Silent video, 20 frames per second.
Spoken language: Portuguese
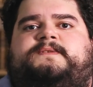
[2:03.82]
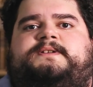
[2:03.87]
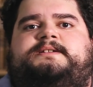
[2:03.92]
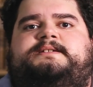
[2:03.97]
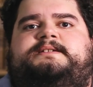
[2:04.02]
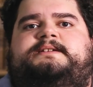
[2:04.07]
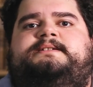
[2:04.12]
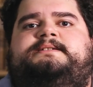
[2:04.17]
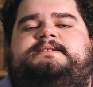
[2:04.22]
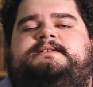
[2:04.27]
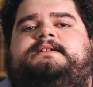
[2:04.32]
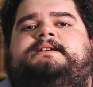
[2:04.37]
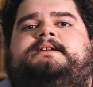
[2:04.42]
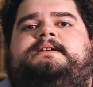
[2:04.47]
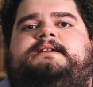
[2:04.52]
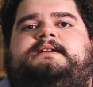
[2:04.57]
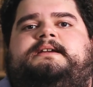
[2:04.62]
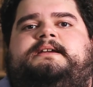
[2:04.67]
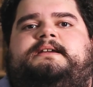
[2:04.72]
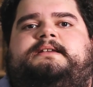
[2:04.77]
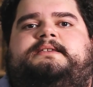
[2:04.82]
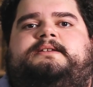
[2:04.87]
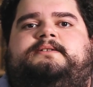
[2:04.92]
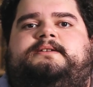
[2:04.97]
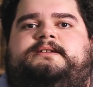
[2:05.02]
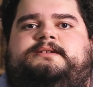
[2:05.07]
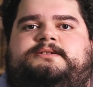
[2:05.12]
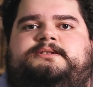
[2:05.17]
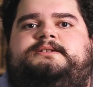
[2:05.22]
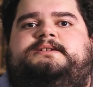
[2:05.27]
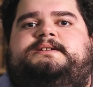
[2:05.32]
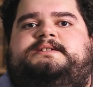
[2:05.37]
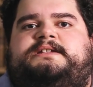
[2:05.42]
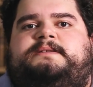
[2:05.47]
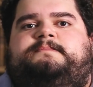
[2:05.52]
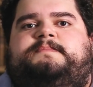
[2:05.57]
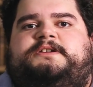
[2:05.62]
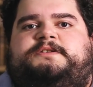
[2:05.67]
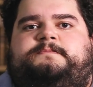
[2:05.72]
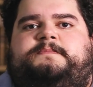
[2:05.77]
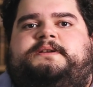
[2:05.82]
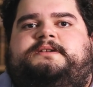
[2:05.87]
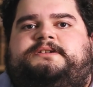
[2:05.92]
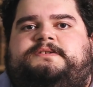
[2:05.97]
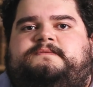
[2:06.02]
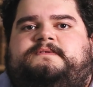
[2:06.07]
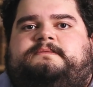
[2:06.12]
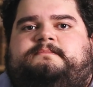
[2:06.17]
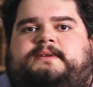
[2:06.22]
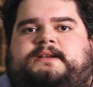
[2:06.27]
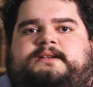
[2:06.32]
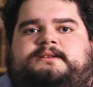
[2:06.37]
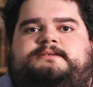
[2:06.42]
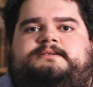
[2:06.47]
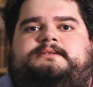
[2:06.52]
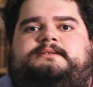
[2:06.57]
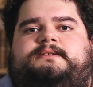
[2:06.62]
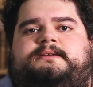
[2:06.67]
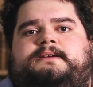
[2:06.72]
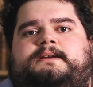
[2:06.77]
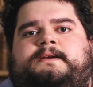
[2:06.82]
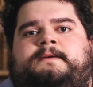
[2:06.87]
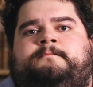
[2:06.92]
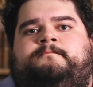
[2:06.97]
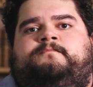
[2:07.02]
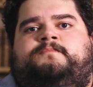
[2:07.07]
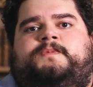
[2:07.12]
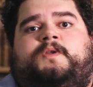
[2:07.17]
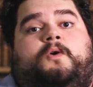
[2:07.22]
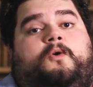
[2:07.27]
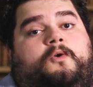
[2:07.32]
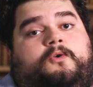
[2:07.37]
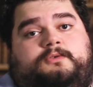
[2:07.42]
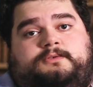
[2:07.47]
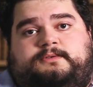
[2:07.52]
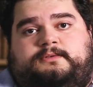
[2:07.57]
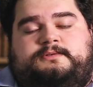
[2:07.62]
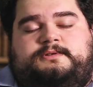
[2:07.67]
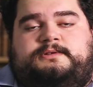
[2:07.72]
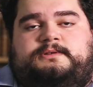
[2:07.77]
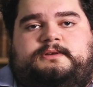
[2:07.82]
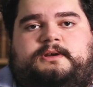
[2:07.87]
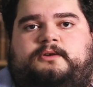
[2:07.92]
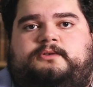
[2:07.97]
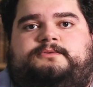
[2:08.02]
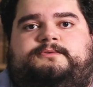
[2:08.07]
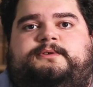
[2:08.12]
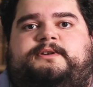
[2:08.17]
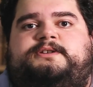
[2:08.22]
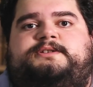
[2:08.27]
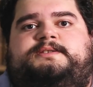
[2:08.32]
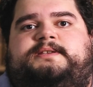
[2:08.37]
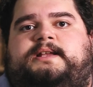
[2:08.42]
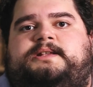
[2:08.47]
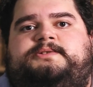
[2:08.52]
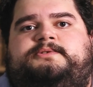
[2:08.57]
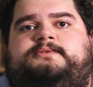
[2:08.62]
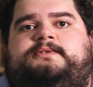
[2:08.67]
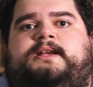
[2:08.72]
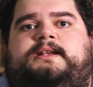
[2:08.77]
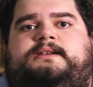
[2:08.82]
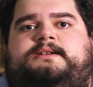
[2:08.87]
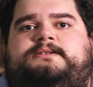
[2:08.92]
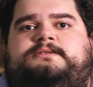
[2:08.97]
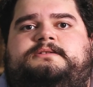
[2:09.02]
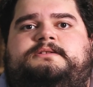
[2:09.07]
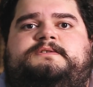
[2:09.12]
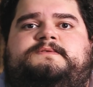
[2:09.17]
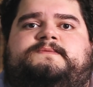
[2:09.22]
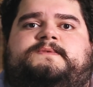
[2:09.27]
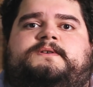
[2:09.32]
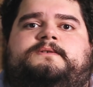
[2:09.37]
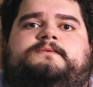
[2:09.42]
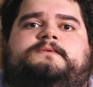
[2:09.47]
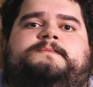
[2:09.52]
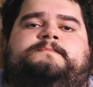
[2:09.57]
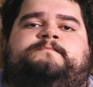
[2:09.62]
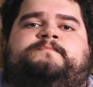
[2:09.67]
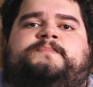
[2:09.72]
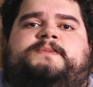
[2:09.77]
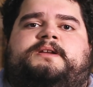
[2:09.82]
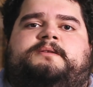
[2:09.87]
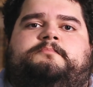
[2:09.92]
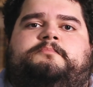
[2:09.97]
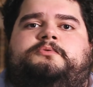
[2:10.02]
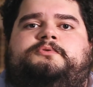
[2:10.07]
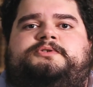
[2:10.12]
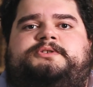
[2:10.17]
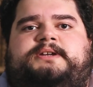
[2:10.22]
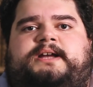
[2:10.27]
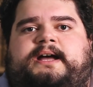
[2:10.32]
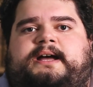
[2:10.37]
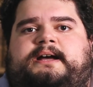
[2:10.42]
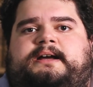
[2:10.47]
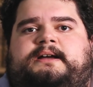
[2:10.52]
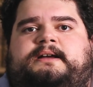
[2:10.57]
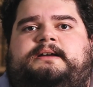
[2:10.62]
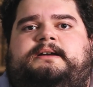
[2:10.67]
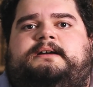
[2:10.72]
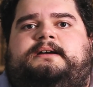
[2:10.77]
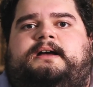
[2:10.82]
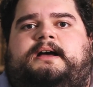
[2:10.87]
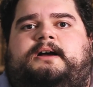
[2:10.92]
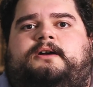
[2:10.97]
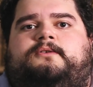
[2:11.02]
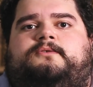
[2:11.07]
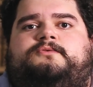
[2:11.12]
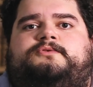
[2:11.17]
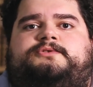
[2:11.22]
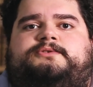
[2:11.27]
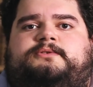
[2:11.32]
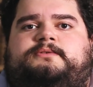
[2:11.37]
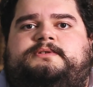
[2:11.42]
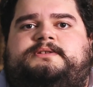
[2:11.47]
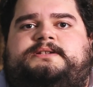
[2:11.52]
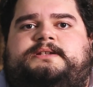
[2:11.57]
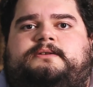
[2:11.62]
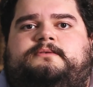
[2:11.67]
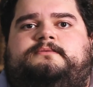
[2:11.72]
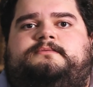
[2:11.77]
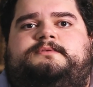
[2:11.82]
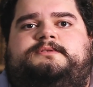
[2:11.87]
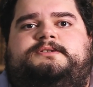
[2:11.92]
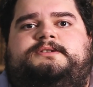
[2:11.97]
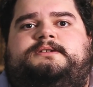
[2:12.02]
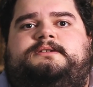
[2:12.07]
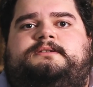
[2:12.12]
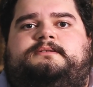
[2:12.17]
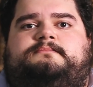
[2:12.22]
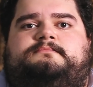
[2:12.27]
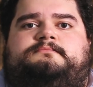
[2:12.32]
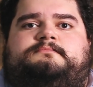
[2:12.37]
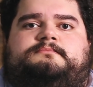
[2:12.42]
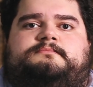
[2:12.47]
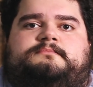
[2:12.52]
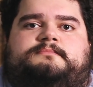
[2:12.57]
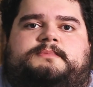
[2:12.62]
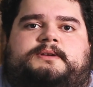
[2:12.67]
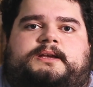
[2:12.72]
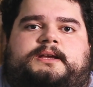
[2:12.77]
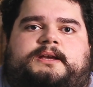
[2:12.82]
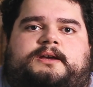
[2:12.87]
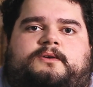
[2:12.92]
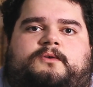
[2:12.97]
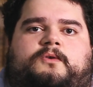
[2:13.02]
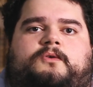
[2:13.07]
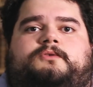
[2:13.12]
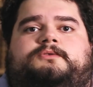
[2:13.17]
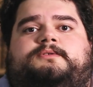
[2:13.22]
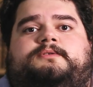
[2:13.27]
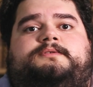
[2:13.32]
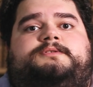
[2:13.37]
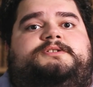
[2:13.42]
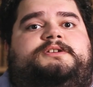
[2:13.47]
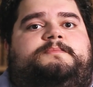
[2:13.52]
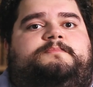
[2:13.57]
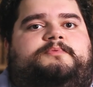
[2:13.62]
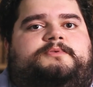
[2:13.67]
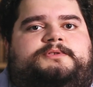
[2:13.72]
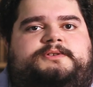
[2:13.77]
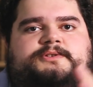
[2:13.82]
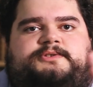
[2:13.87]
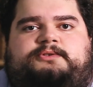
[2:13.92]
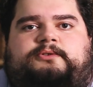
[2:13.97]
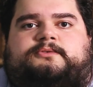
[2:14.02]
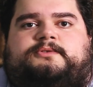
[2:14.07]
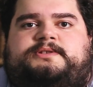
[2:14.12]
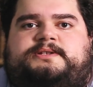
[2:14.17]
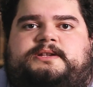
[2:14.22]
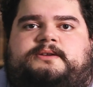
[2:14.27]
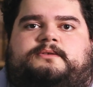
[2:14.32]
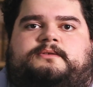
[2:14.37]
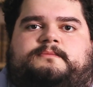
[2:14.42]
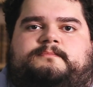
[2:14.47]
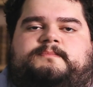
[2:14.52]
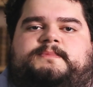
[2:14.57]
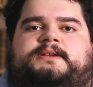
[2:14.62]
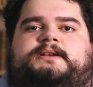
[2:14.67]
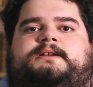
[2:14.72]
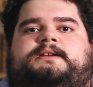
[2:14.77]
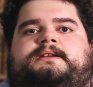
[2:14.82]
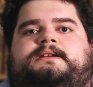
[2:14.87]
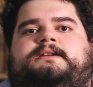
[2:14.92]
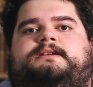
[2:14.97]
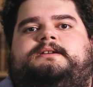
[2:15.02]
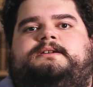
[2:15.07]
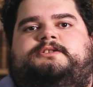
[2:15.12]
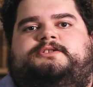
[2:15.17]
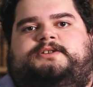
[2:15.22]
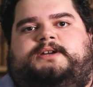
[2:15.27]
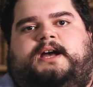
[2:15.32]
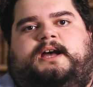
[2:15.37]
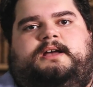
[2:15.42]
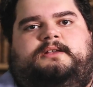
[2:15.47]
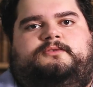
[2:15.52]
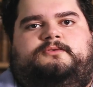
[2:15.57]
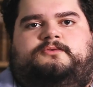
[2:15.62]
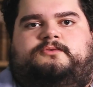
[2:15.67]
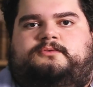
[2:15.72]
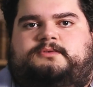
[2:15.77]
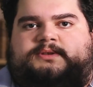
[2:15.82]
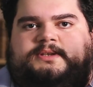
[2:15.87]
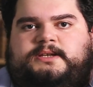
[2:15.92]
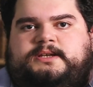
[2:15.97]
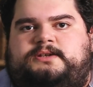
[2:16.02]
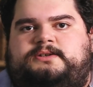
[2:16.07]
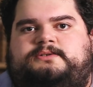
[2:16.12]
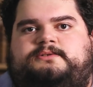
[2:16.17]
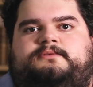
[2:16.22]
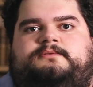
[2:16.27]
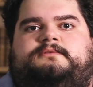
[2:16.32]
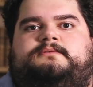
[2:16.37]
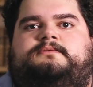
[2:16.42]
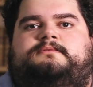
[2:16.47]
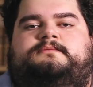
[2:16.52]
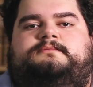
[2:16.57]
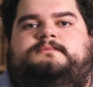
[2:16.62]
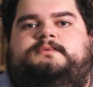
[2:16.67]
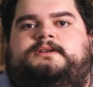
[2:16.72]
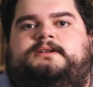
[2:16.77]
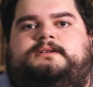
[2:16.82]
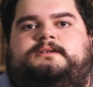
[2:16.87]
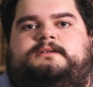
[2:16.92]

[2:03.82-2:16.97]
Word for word: Francesa, então ele tinha essa perspectiva em mente. Né? Outros autores tradicionalistas vão buscar a construção de é, outro tipo de solução, né? já no contexto